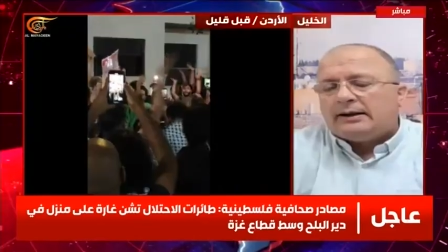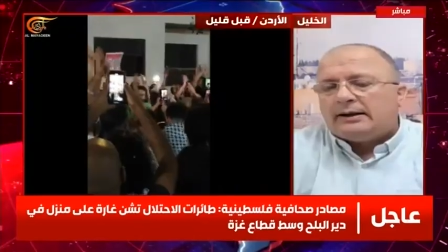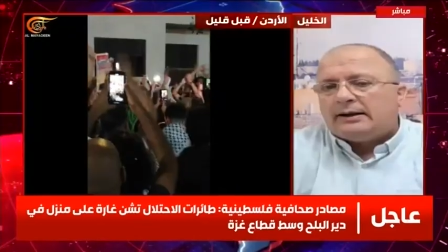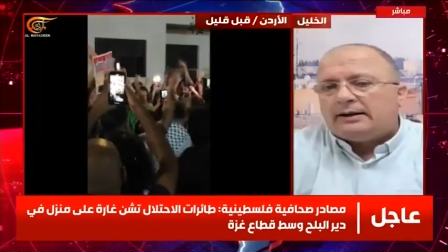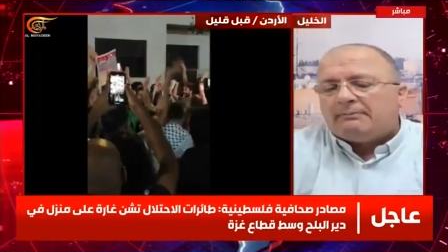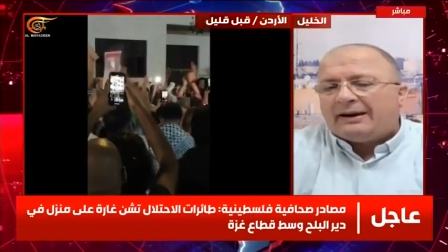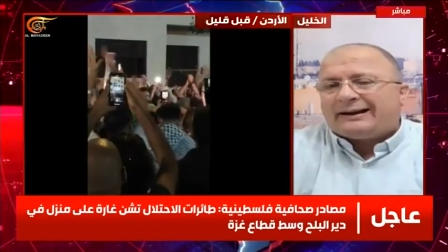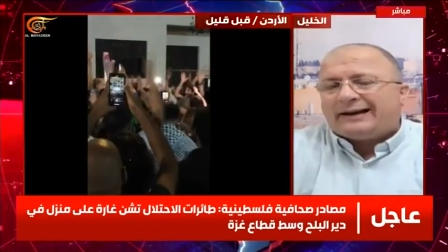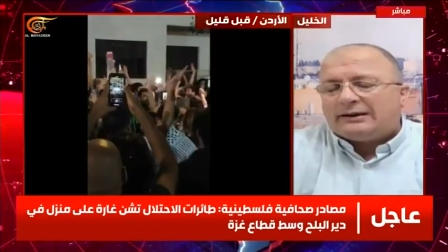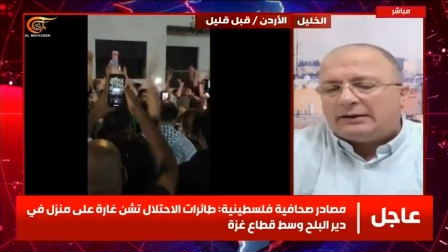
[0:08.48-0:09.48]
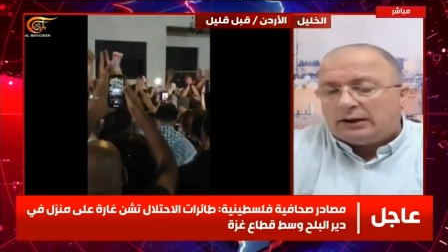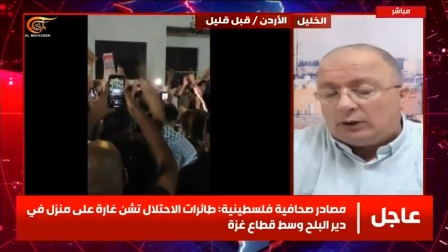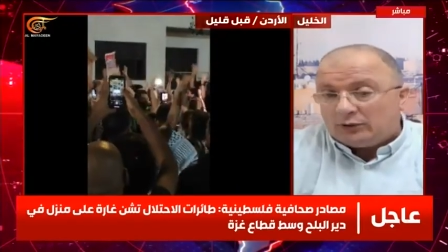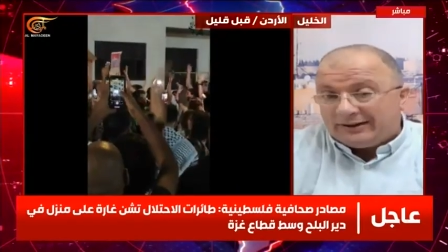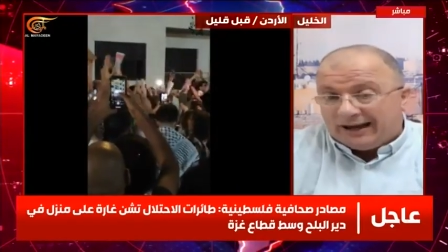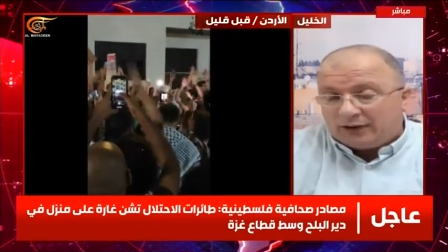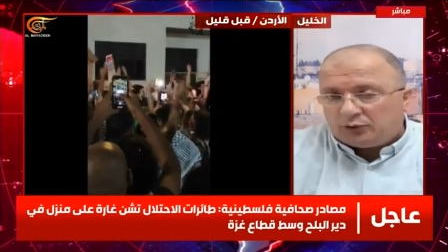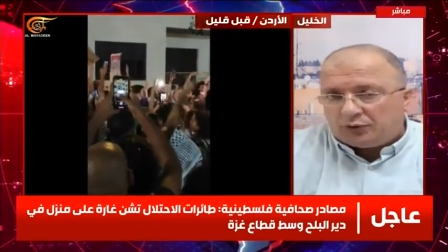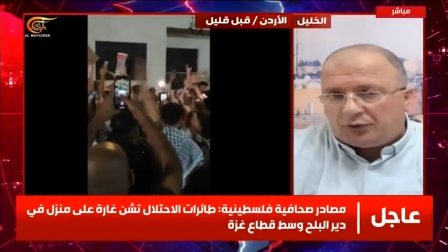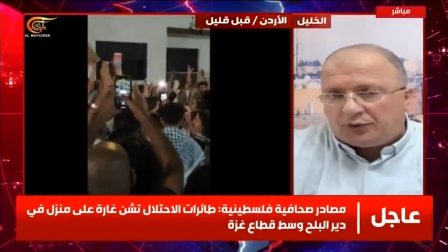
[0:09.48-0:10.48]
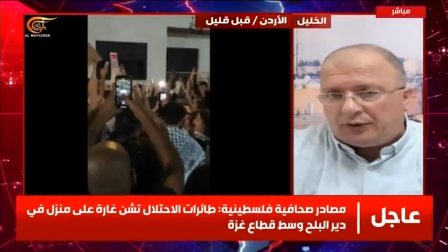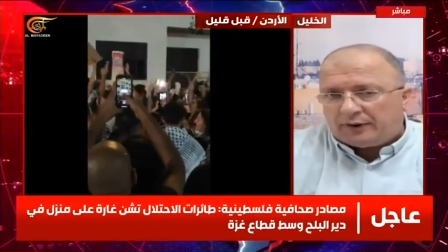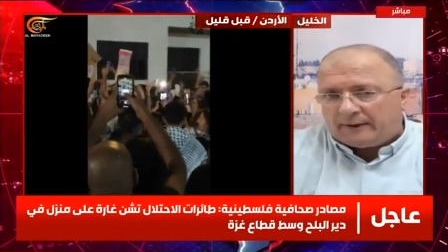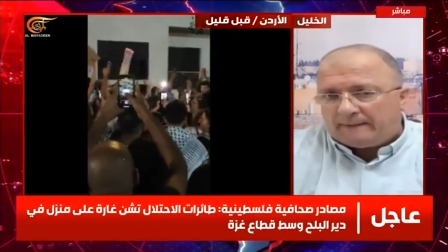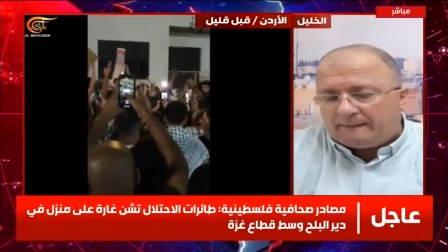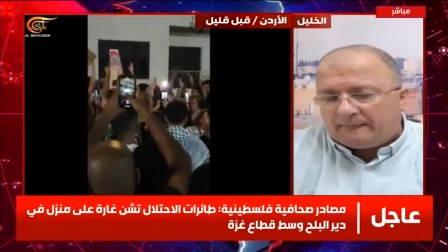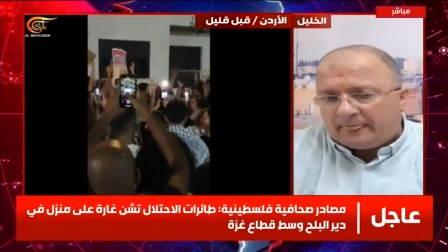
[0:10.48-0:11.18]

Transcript: آه، ما كان له ليحدث آه،